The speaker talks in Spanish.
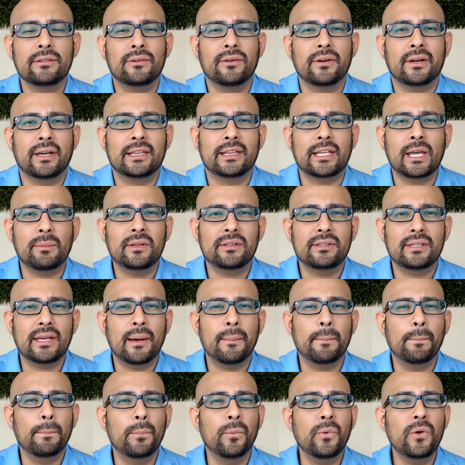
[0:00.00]
sino que también
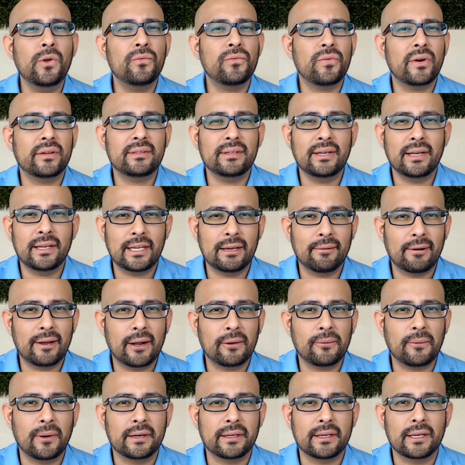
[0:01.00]
sea muy fácil de
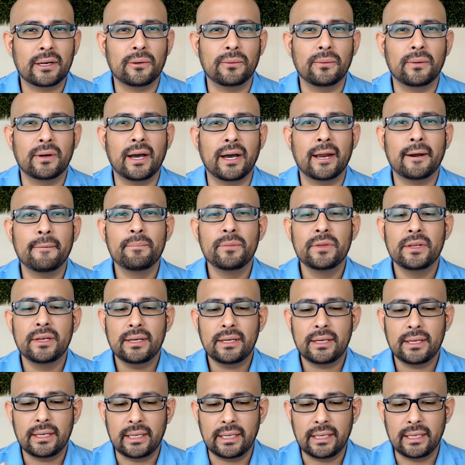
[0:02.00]
llevar a cualquier lugar
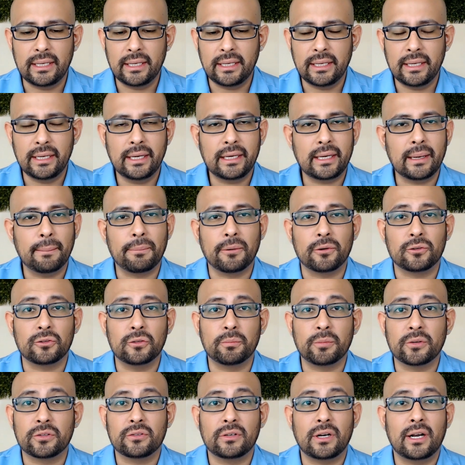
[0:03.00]
y que por
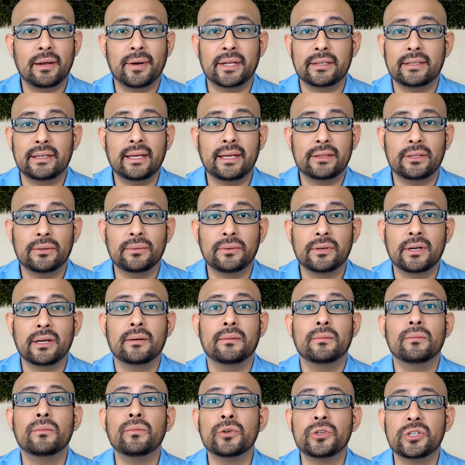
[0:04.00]
supuesto la batería te
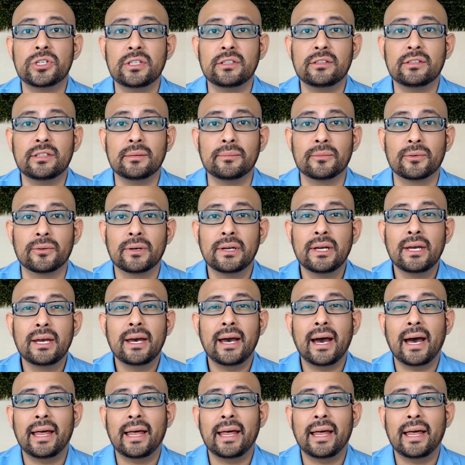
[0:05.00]
dure muchísimo.